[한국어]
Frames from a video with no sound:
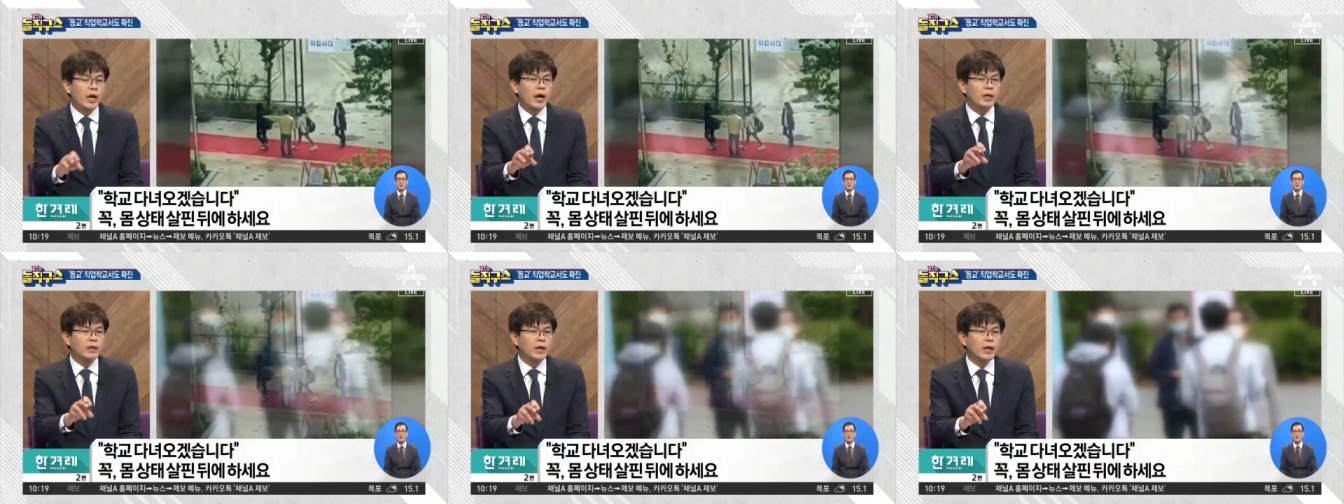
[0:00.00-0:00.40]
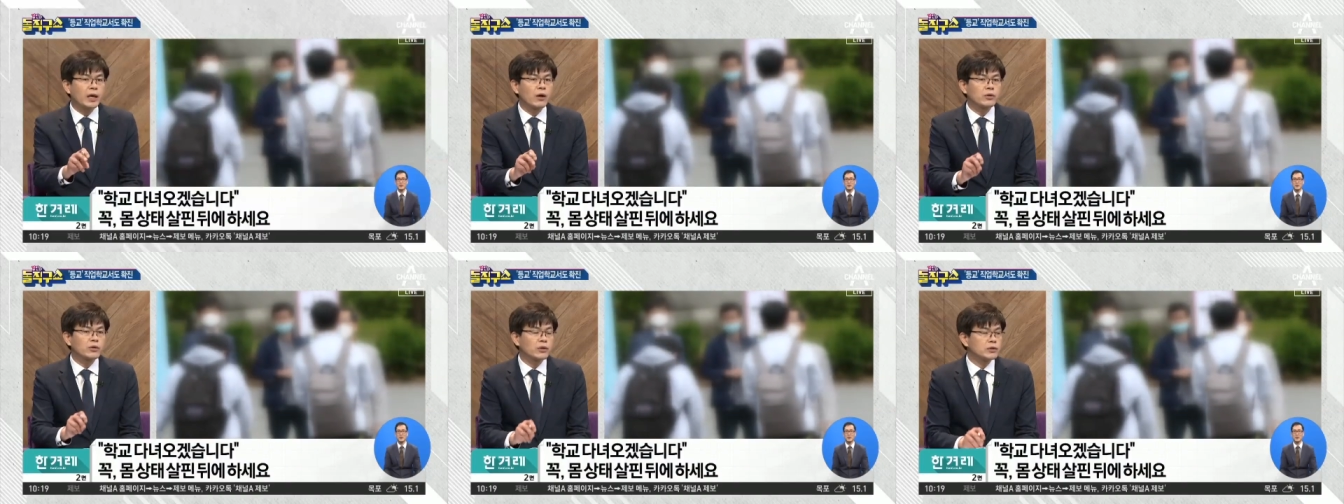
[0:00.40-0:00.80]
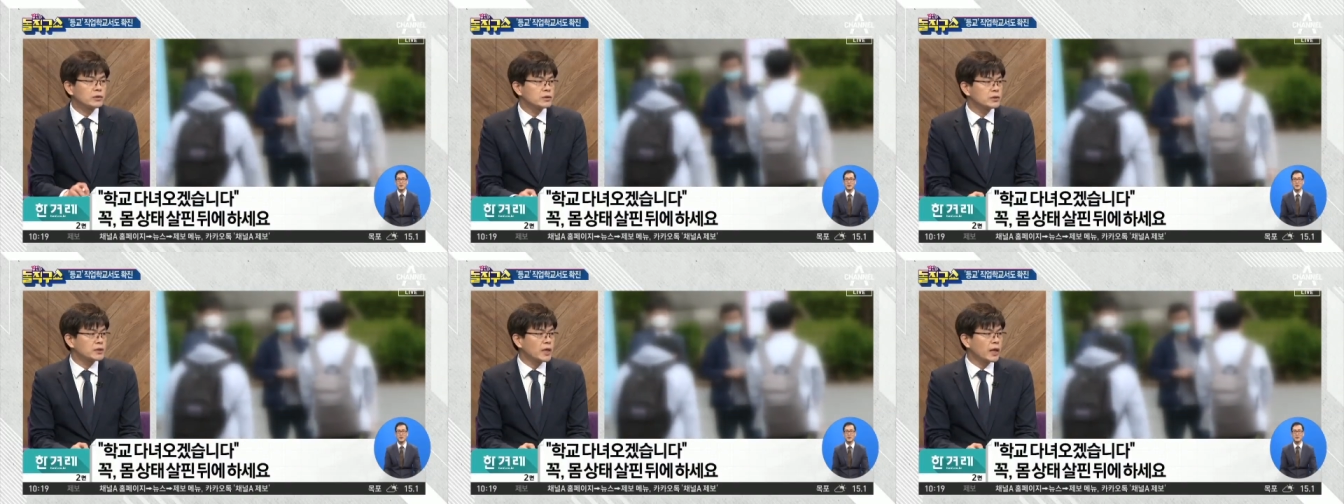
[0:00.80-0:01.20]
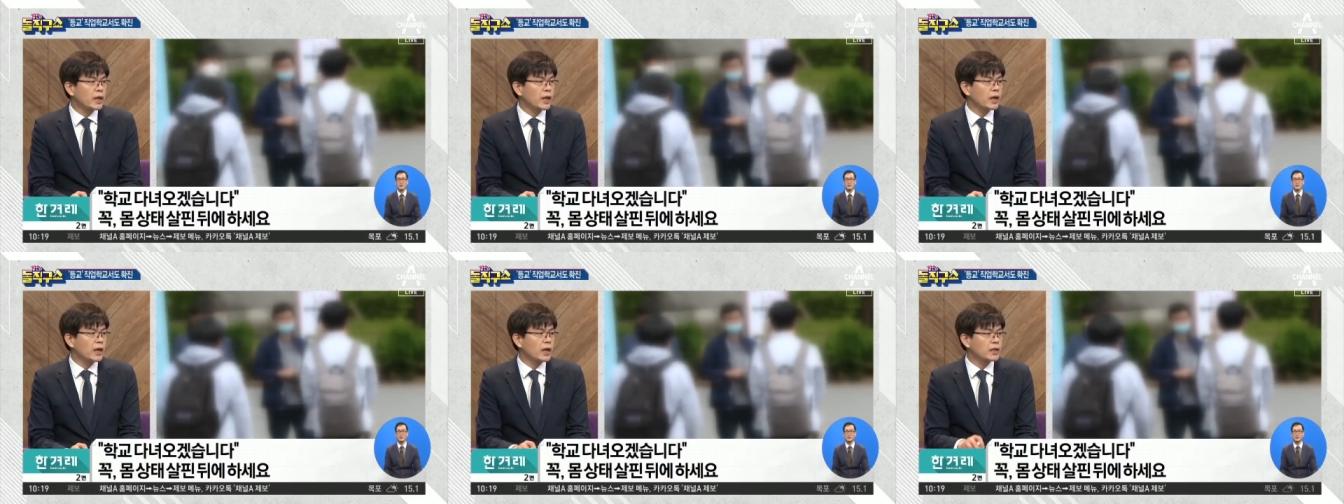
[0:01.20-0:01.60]
하나의 어떤
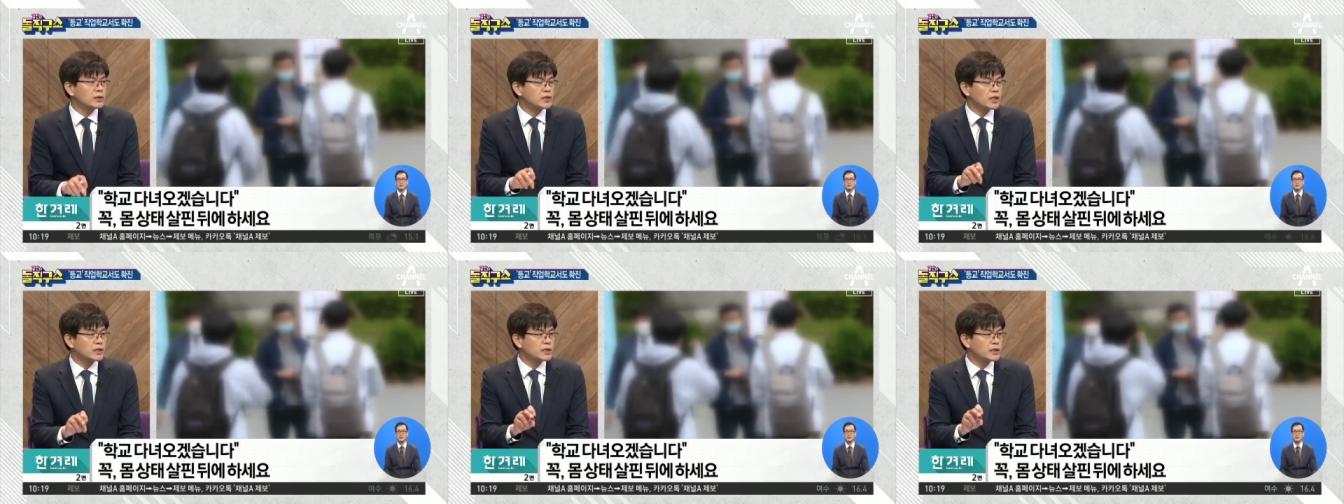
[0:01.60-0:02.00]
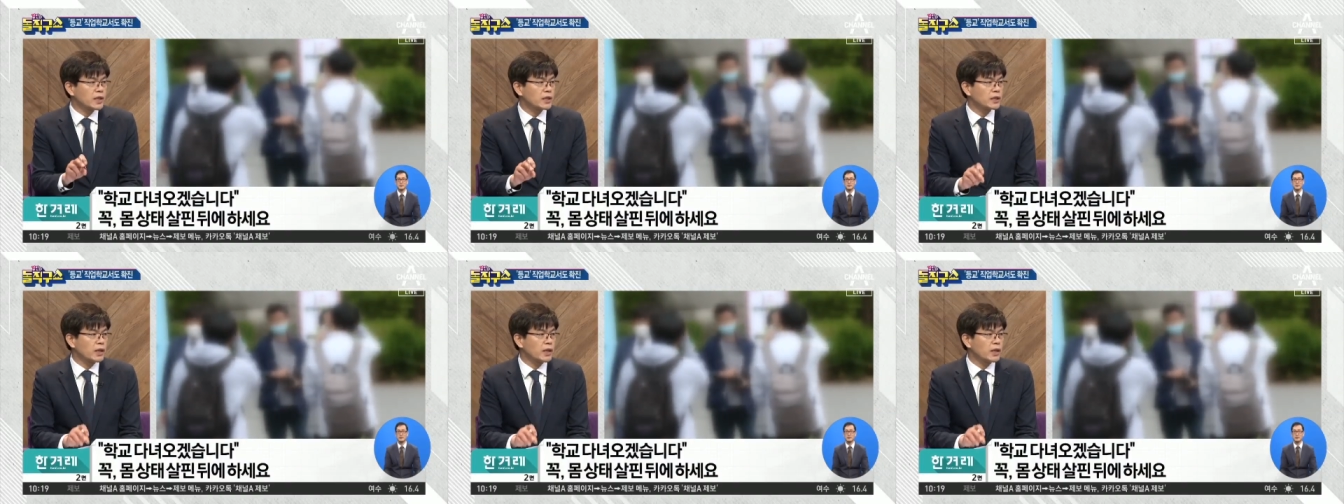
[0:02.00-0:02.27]
사례가 이제 시작이